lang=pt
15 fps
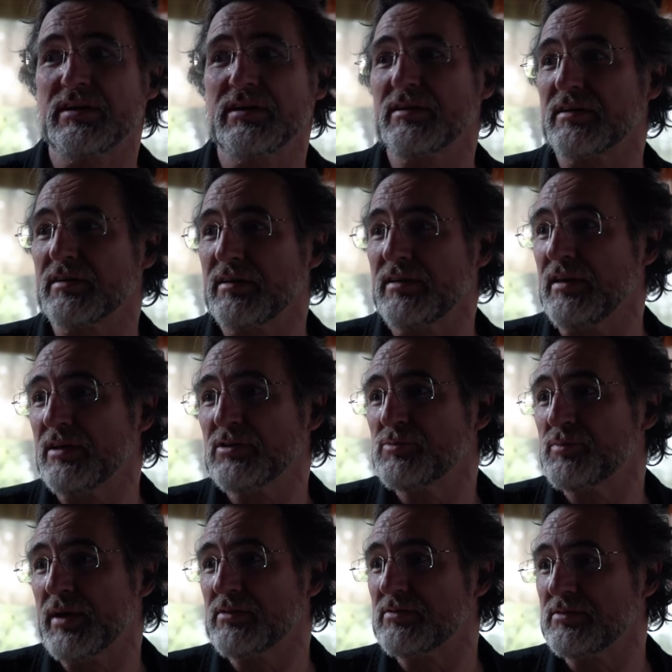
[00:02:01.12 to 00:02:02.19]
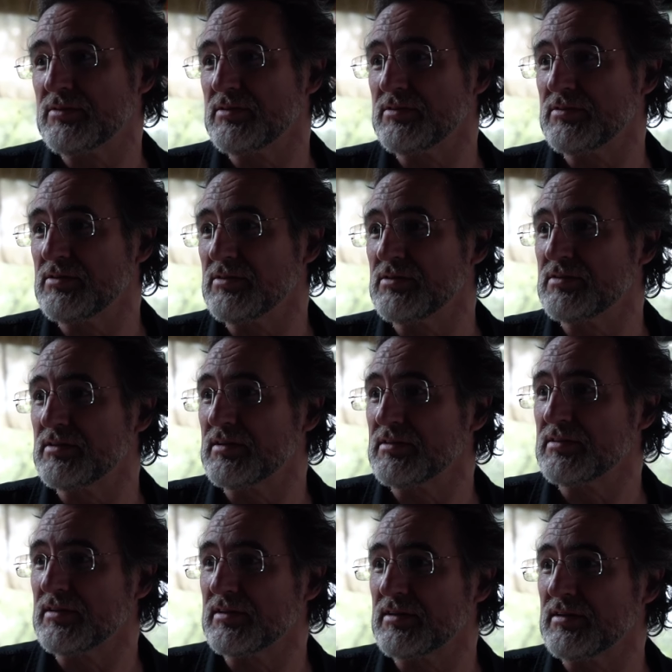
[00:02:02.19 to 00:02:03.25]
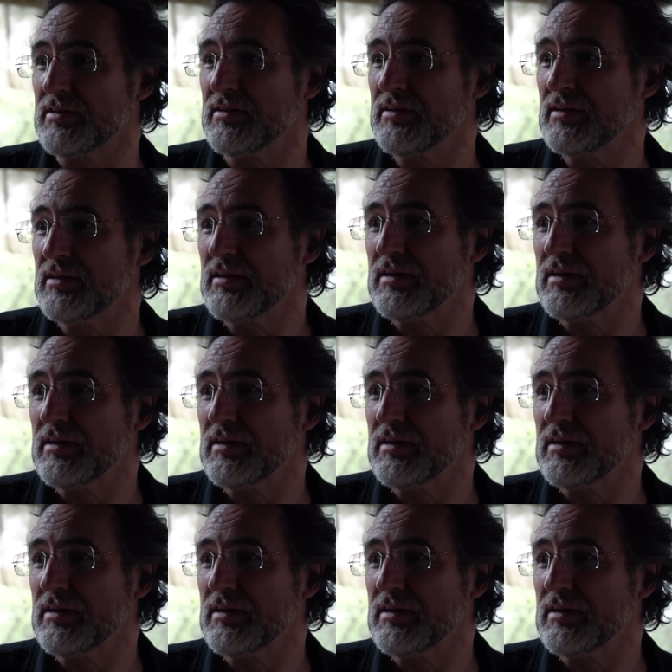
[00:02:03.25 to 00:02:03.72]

a 500 metros de, de distância daqui.